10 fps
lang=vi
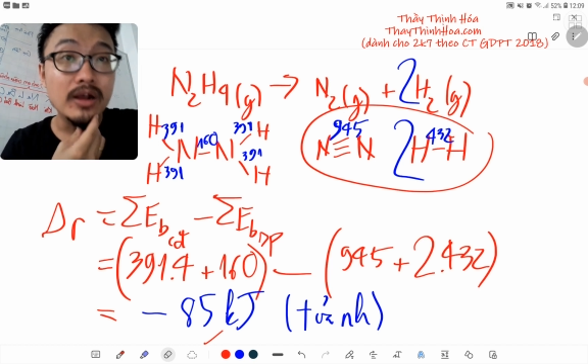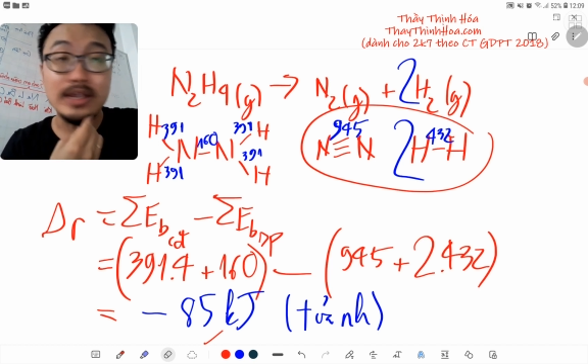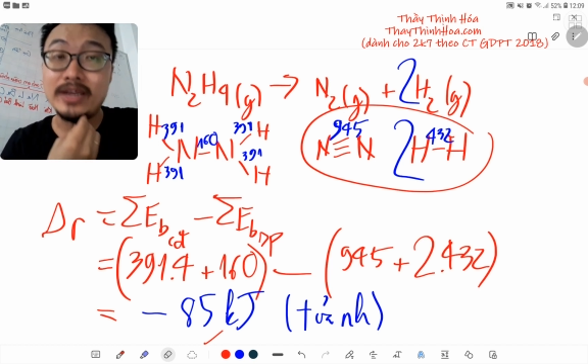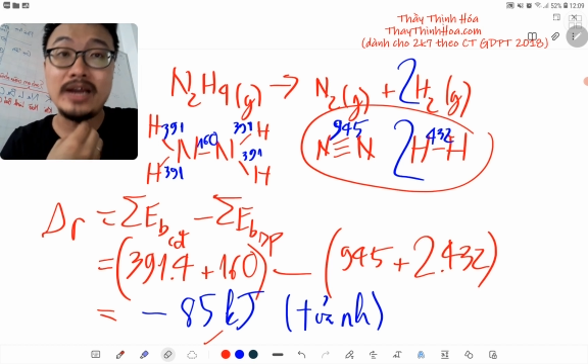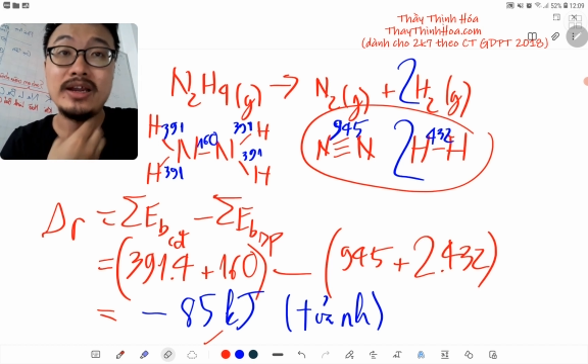
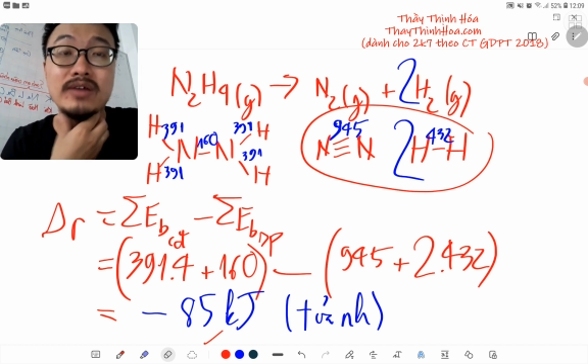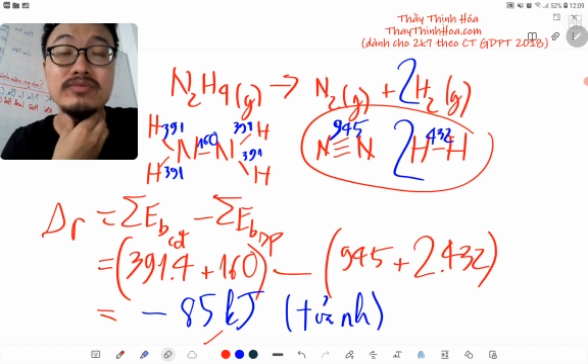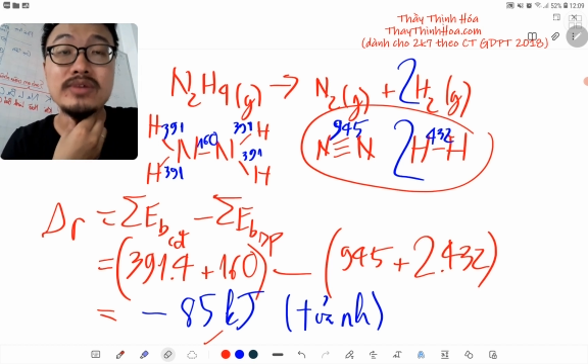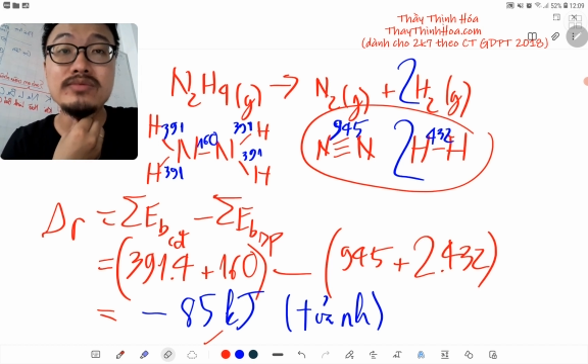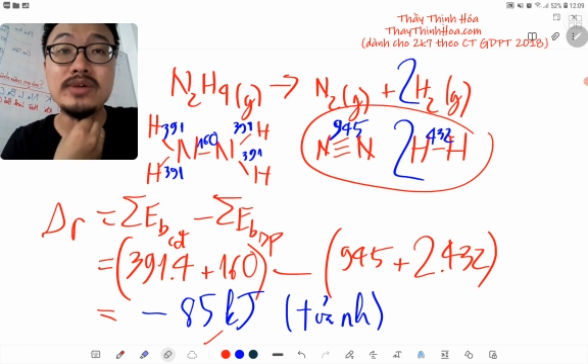chắc chắn là
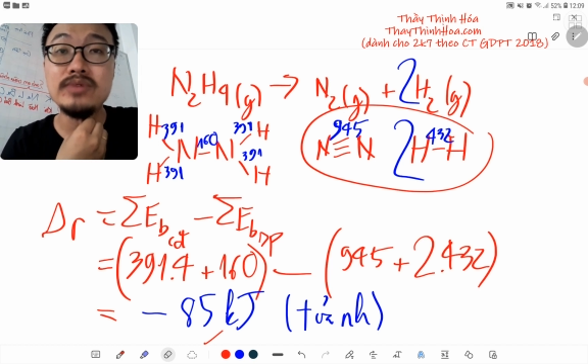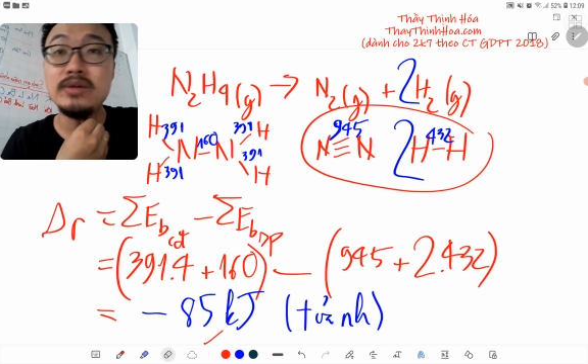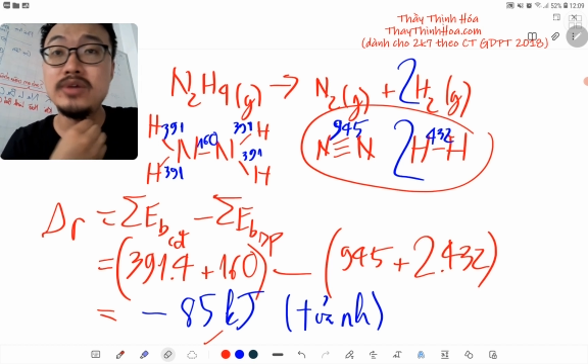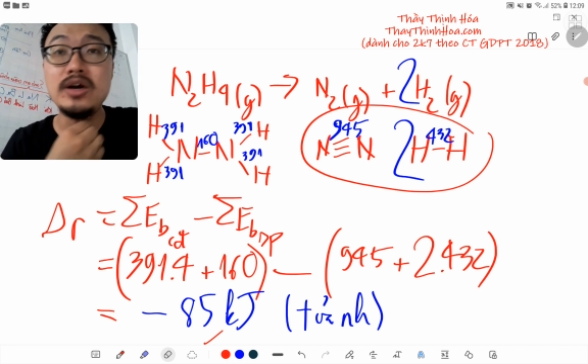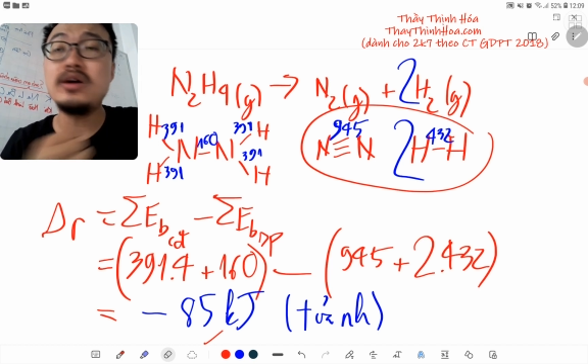không không không
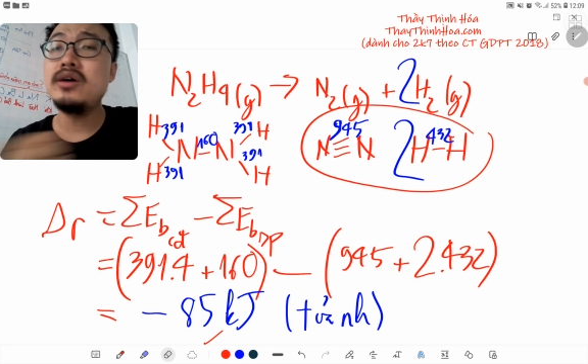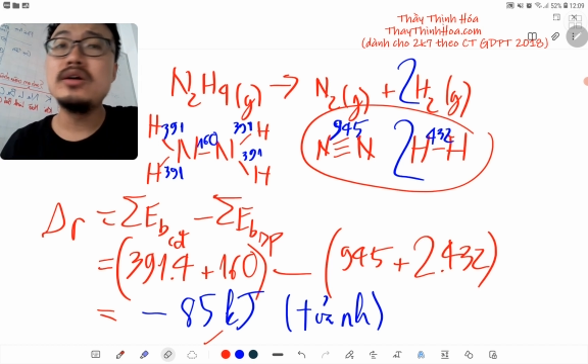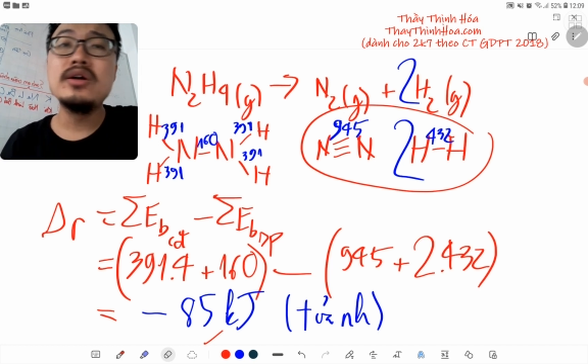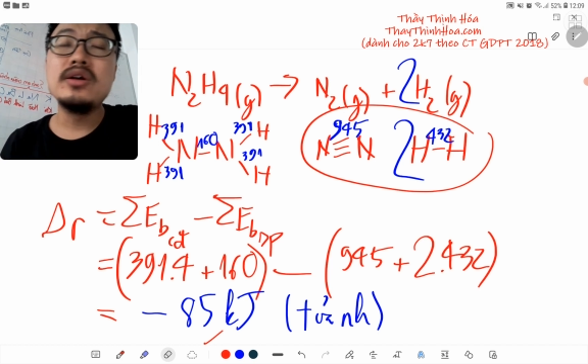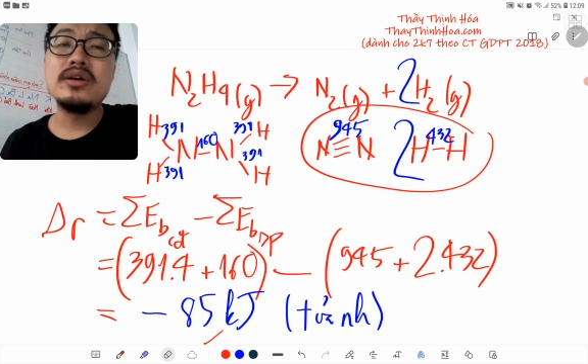không có
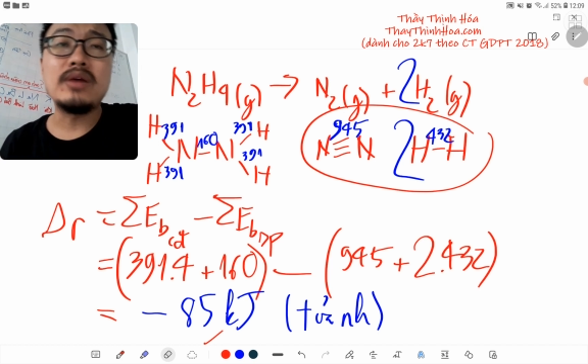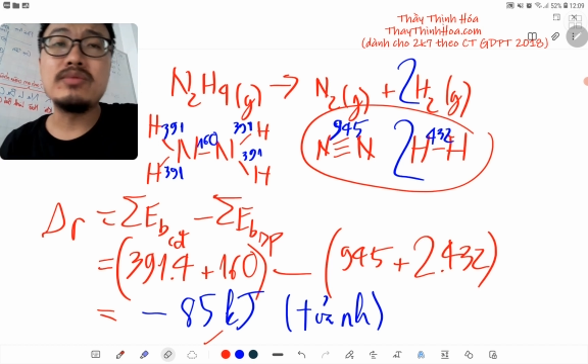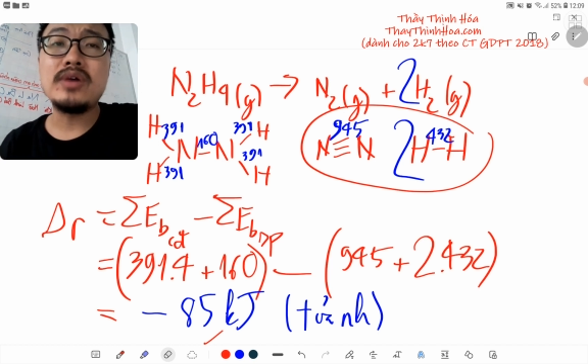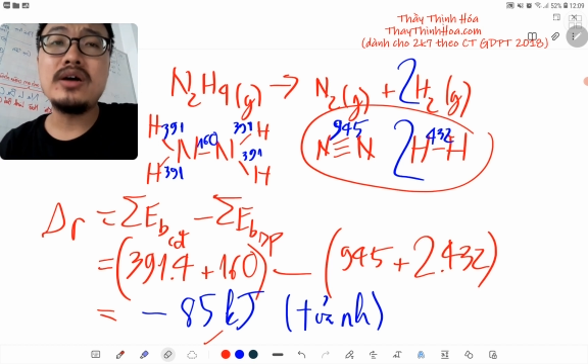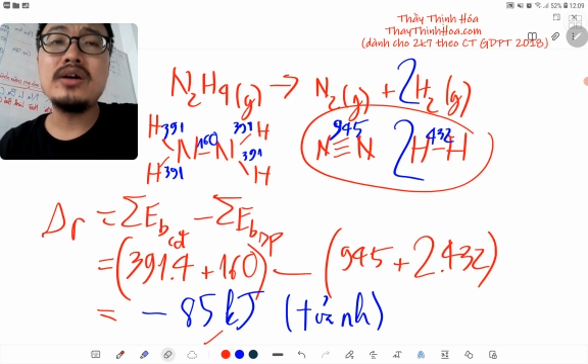không có